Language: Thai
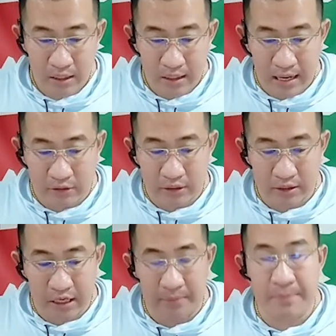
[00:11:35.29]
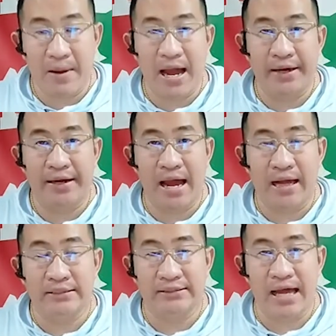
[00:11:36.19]
แล้วถ้าเกิดมันผ่านด่า
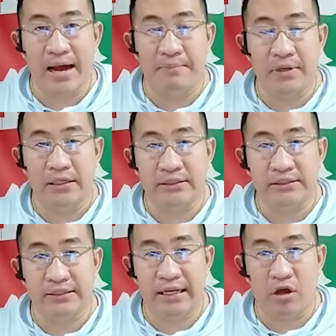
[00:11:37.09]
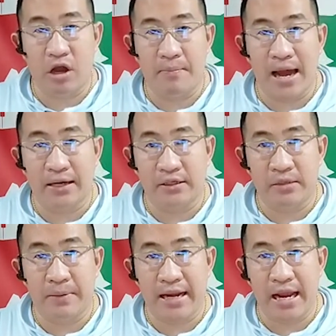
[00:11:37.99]
น 3,400 บาท
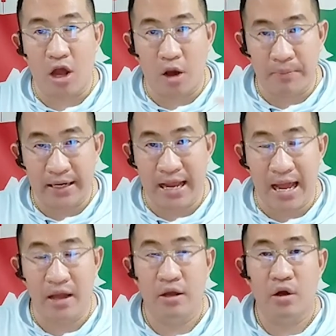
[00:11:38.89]
ขึ้นไปได้รอบนี้นะ